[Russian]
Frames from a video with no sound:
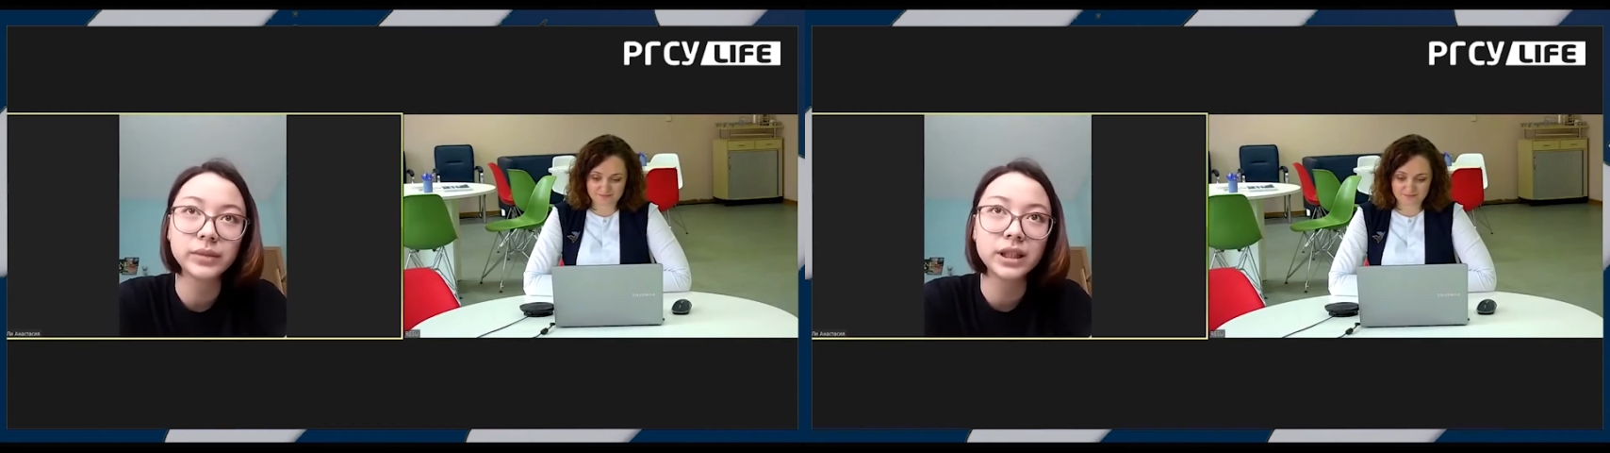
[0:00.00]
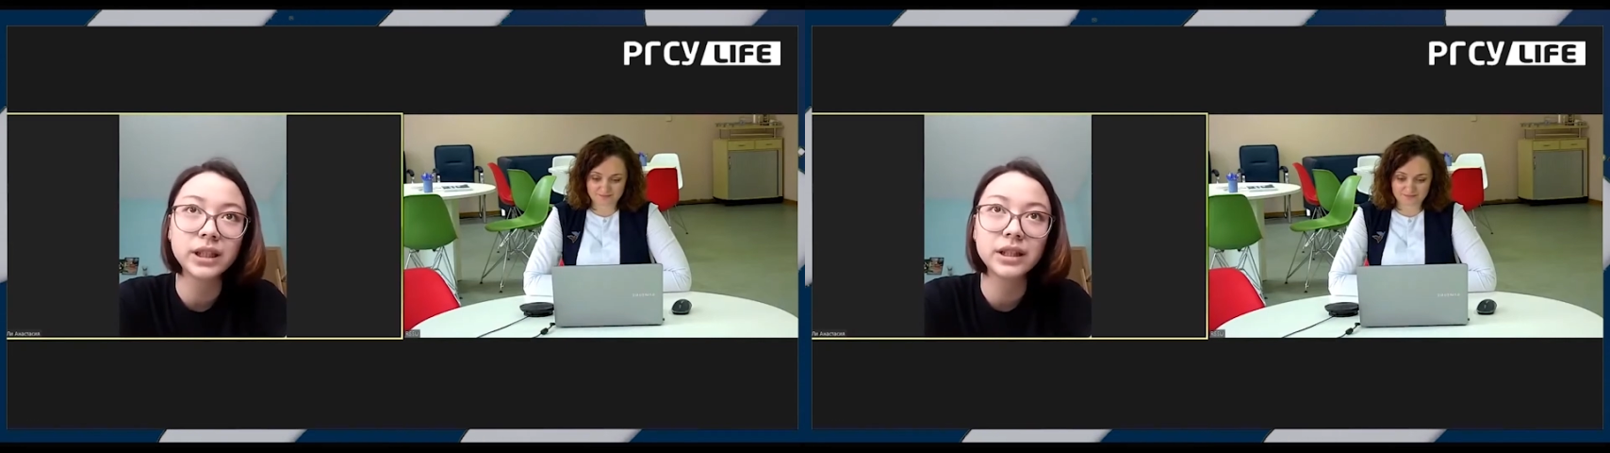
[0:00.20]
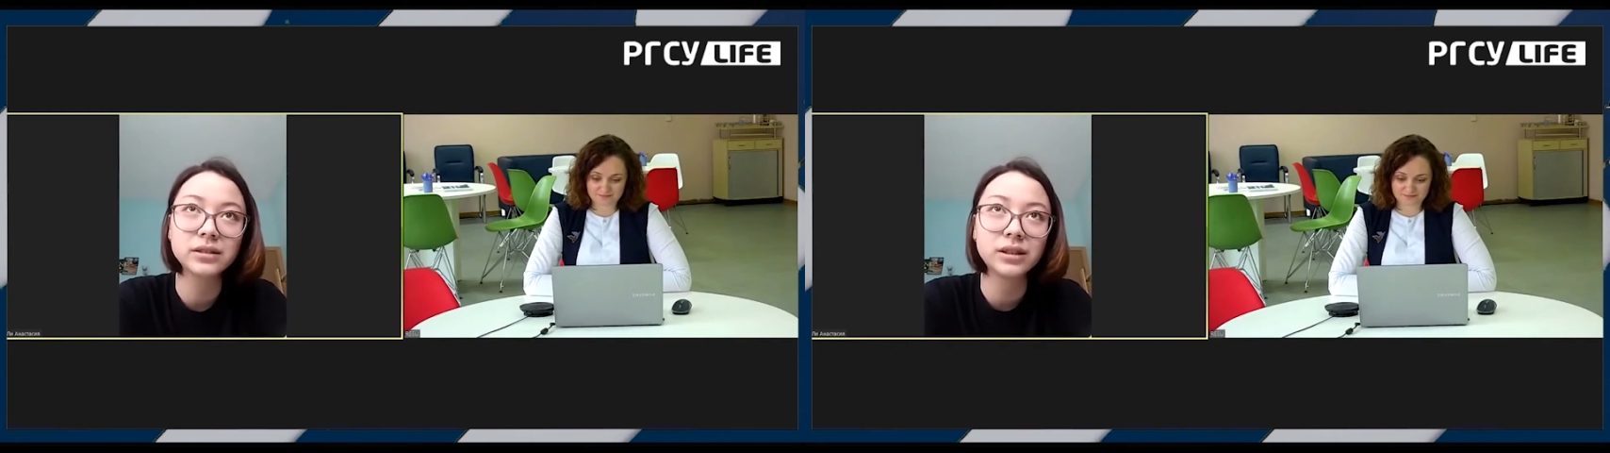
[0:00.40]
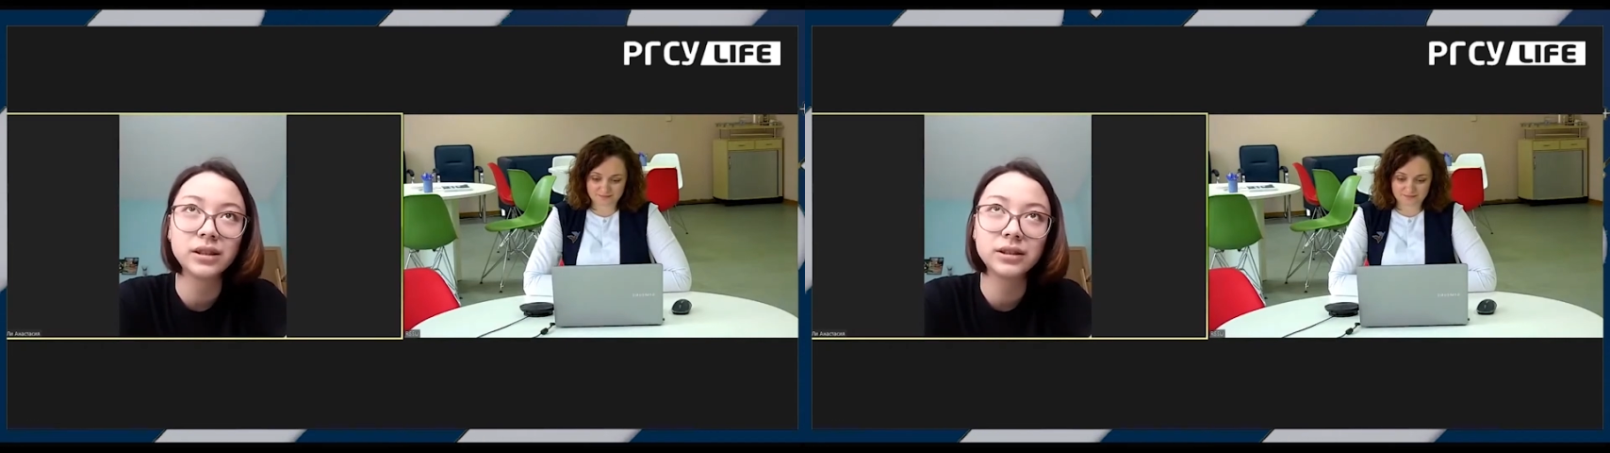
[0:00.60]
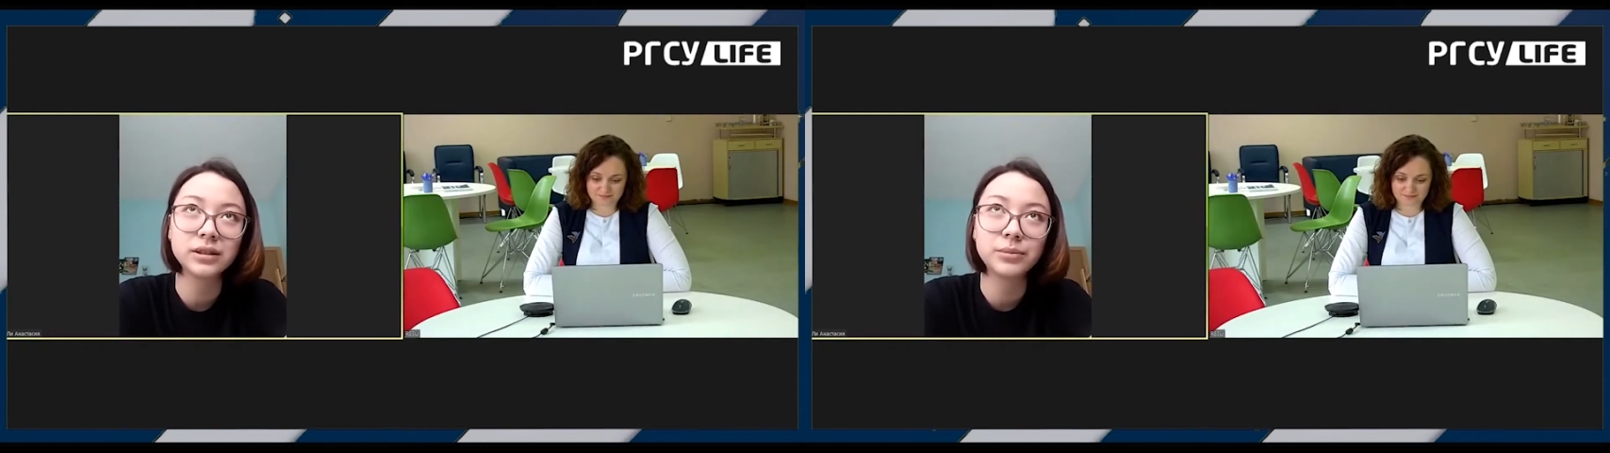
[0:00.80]
о
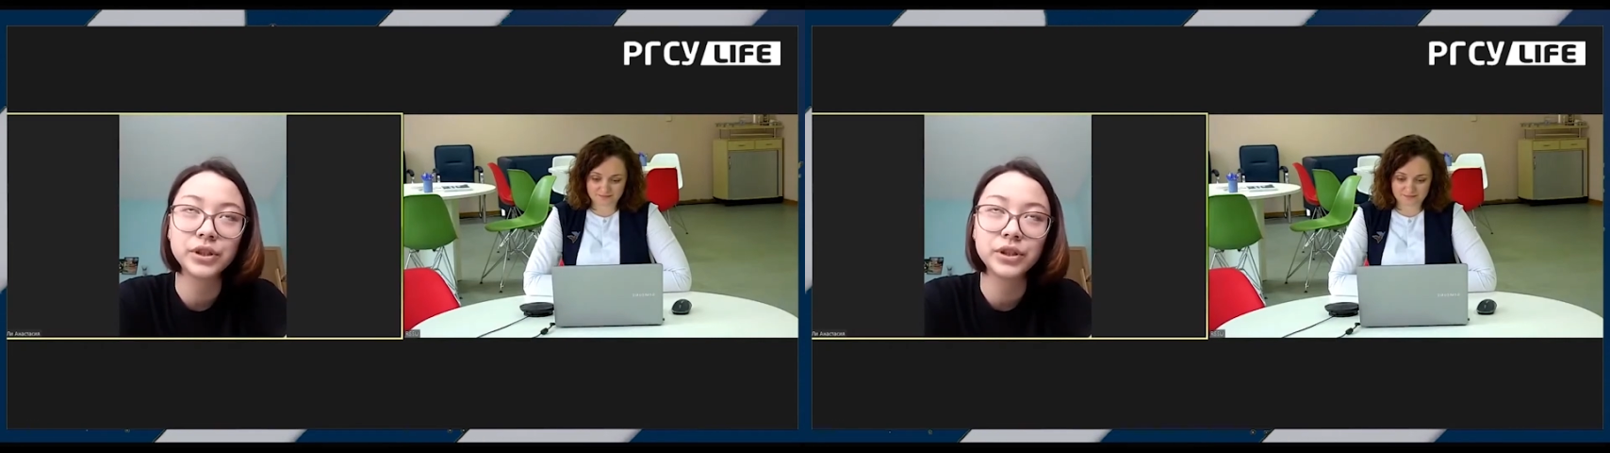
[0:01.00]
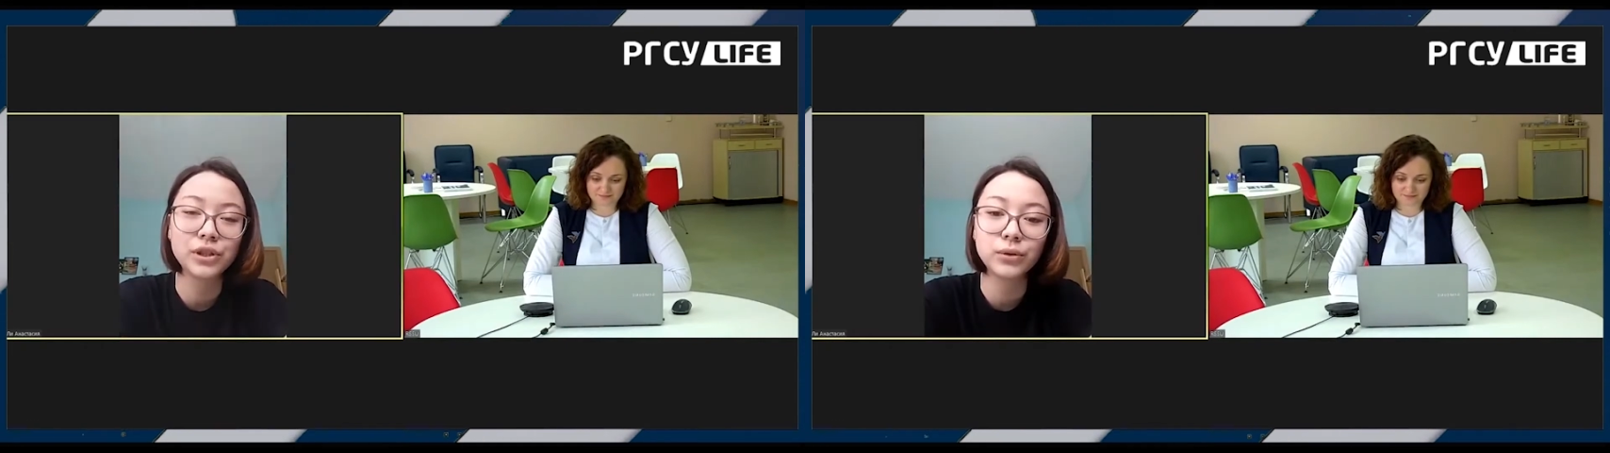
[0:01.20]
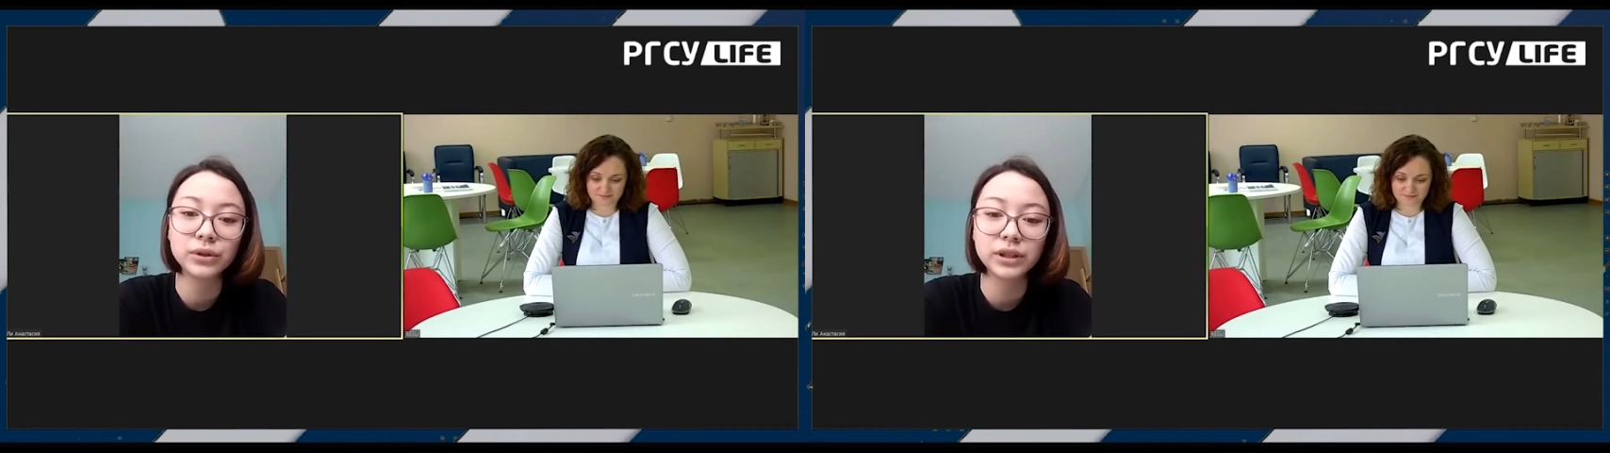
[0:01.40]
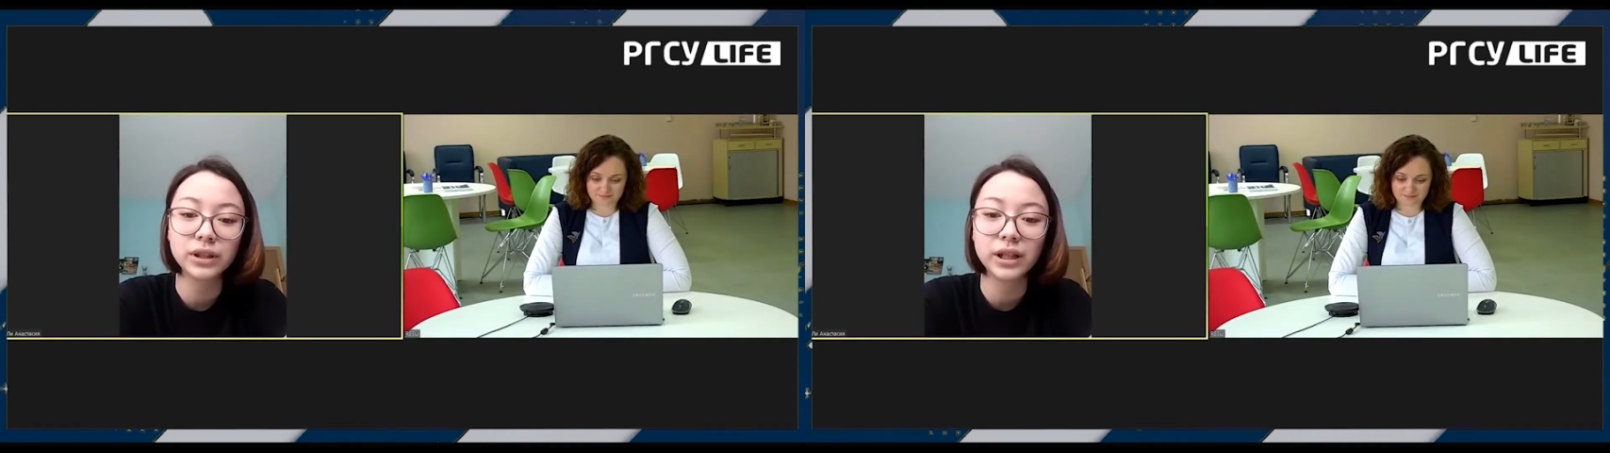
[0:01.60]
каких-то определенных